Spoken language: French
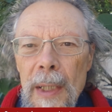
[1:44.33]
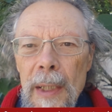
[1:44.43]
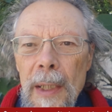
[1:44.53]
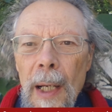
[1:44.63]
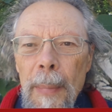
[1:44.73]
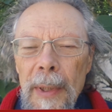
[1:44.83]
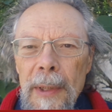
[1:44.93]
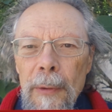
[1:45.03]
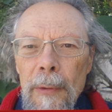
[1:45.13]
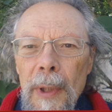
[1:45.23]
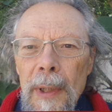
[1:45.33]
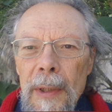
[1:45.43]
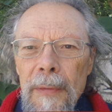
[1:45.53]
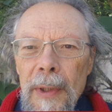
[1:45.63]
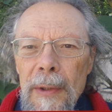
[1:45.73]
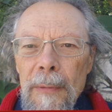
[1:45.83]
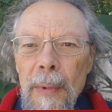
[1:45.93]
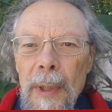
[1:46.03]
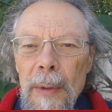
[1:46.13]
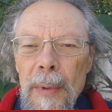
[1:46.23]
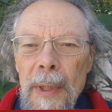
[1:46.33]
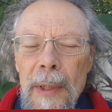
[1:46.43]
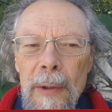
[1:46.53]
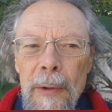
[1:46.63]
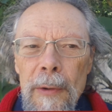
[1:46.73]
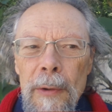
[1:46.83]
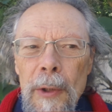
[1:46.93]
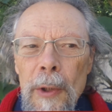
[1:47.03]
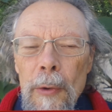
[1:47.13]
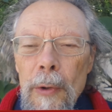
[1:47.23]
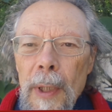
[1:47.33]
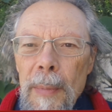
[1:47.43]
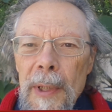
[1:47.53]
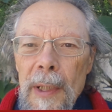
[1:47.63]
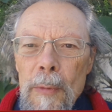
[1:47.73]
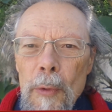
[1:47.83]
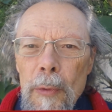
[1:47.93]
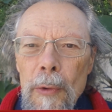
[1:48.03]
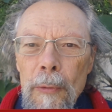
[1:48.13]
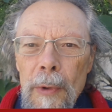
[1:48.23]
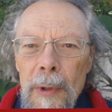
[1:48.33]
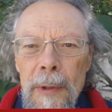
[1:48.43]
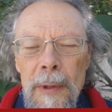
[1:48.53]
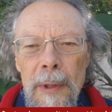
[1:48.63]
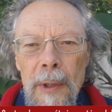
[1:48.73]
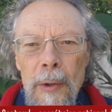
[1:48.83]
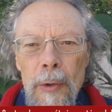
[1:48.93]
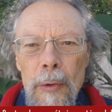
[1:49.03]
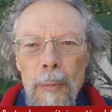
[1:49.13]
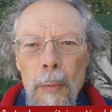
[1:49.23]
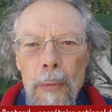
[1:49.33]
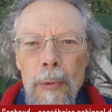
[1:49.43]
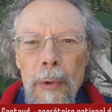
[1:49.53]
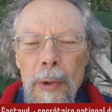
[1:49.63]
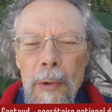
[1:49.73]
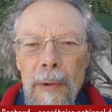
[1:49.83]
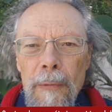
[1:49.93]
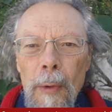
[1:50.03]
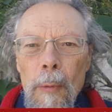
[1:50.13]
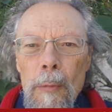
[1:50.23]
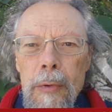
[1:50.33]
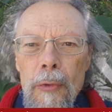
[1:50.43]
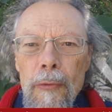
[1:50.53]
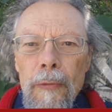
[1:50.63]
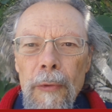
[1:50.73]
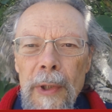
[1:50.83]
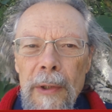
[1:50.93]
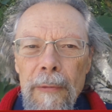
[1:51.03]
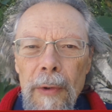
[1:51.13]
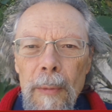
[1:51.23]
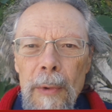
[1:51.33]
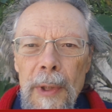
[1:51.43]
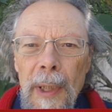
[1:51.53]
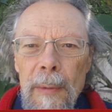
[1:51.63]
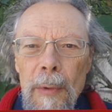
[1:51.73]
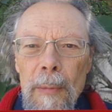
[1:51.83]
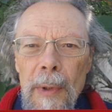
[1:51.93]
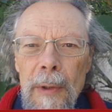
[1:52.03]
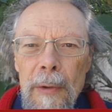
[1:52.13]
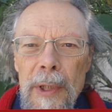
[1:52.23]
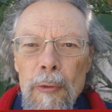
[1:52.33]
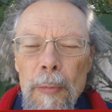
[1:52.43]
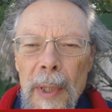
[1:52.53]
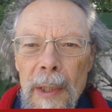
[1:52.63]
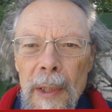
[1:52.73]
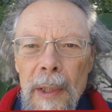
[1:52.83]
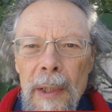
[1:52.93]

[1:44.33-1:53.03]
Et à partir de là, effectivement, eh bien, euh, le capitalisme, depuis longtemps, ne peut plus donner que des formes boursouflées, des formes terriblement euh, inhumaines,